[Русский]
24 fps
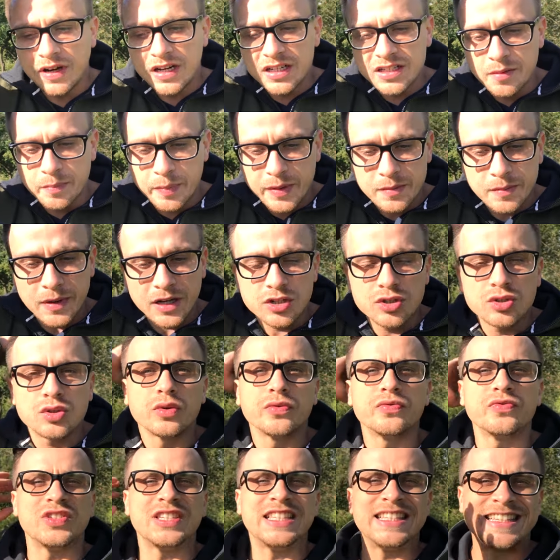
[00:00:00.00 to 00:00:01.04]
важно понимать, что
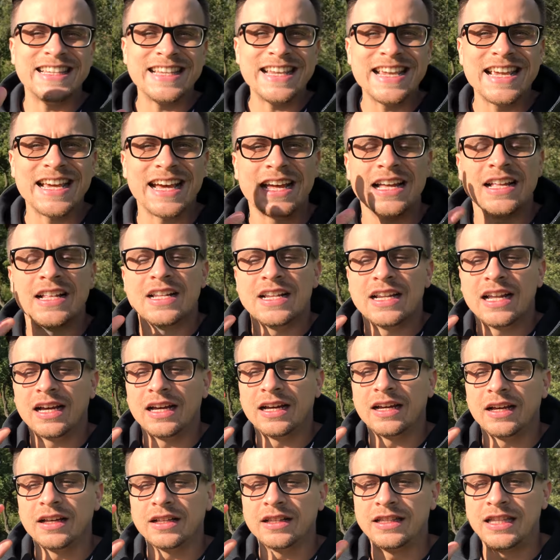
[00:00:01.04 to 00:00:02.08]
все
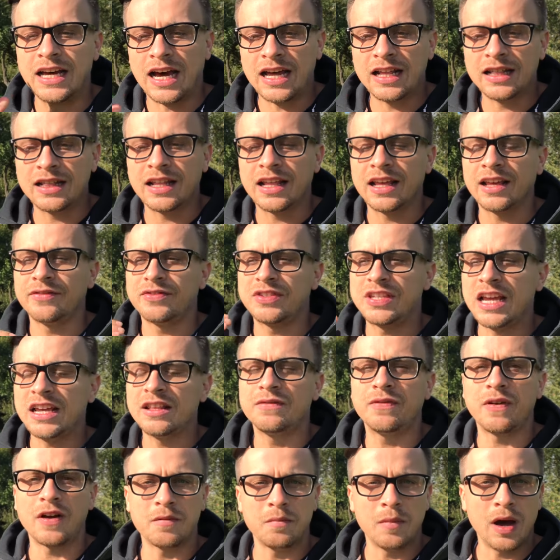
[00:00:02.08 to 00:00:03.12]
э, данные, вся
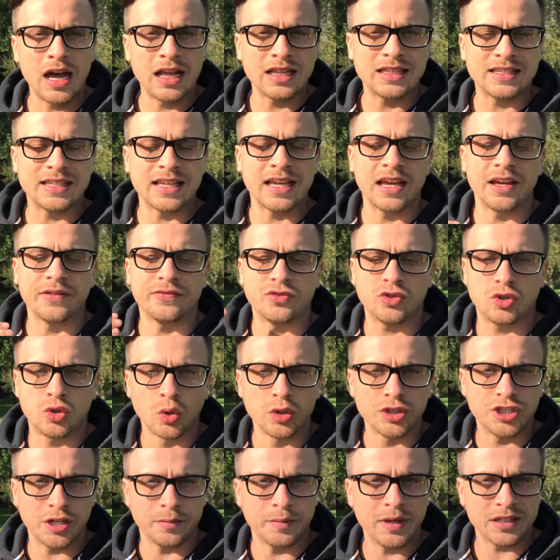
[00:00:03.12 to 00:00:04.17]
информация,
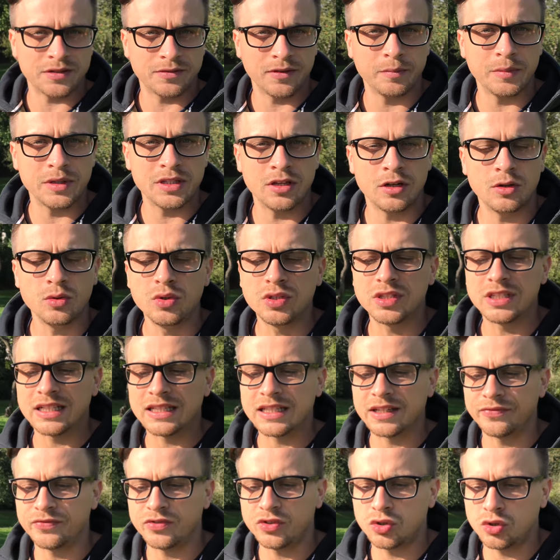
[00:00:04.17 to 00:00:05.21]
все, чем я с вами делюсь,
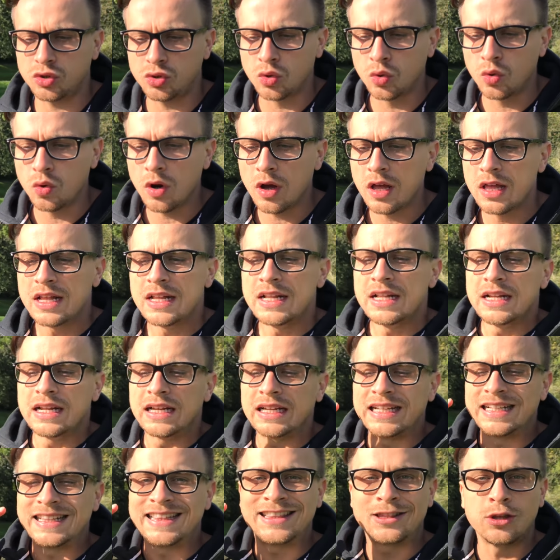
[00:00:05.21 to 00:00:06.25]
это все
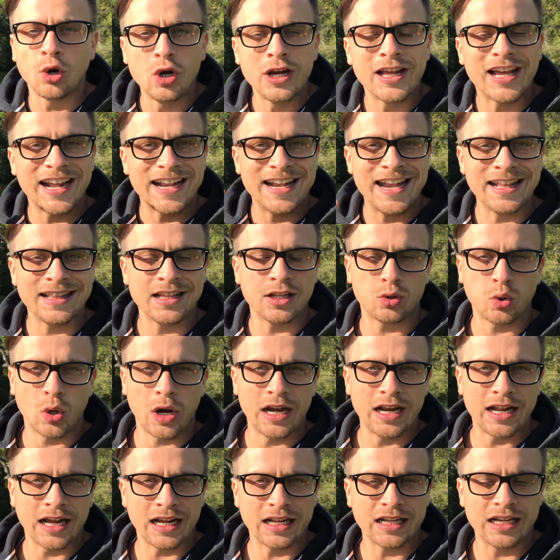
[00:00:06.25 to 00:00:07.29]
только для
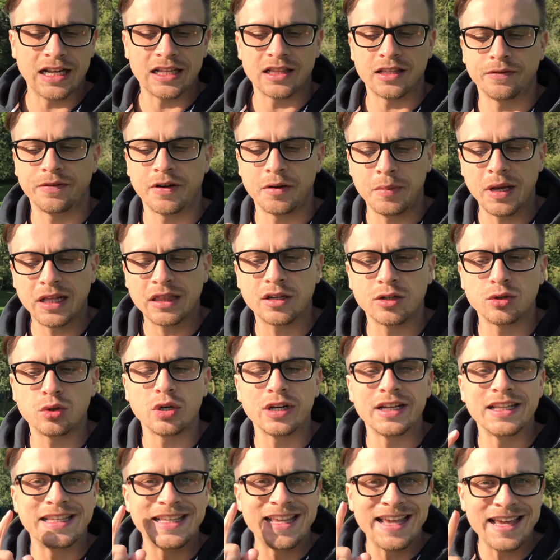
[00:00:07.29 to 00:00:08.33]
натуральных атлетов, ребят,
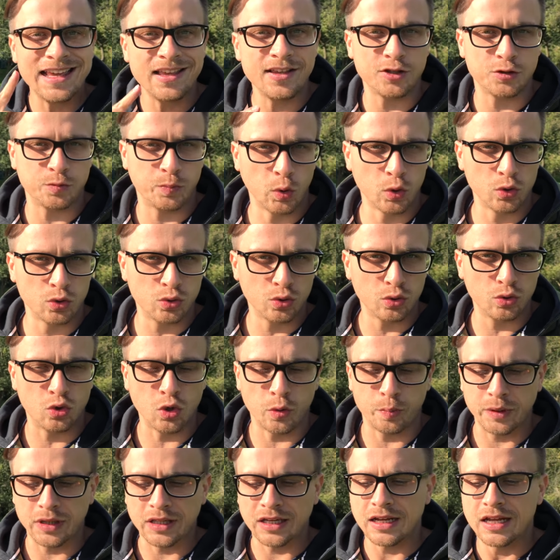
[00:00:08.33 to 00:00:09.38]
которые не используют
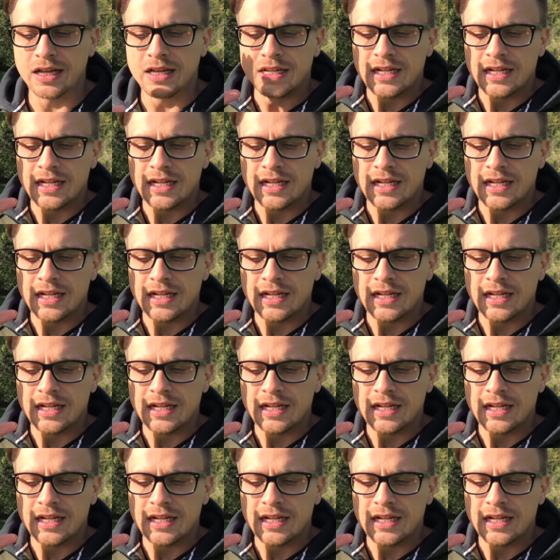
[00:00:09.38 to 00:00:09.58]
допинг.